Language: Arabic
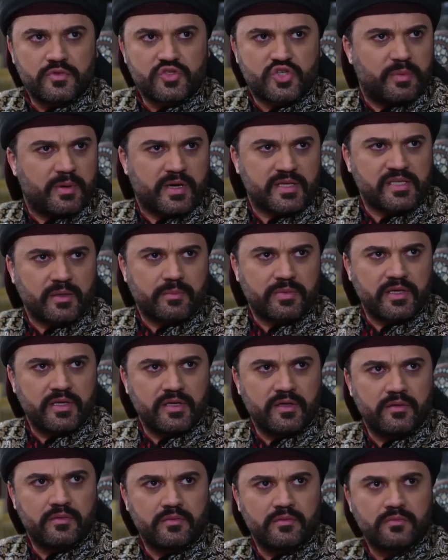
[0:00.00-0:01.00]
شو بنا
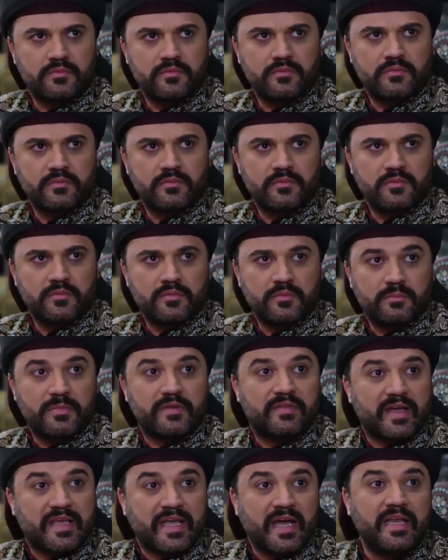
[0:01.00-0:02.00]
صبري؟
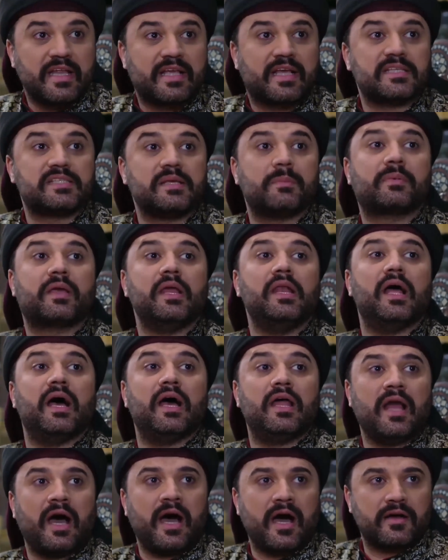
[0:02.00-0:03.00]
بدك كان يكذب كل
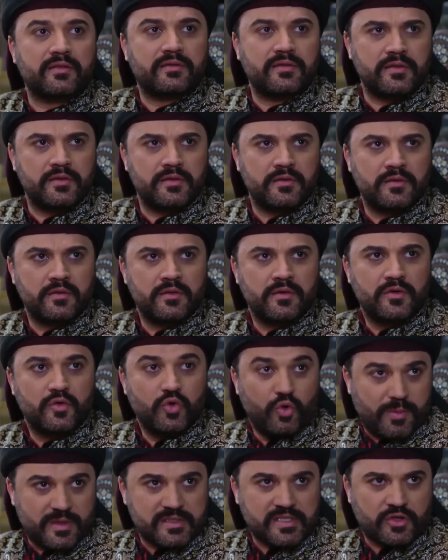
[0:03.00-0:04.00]
اهل حارتي
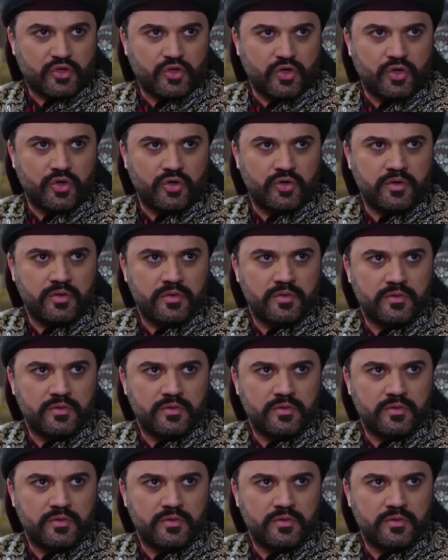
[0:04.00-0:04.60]
وما صدقون؟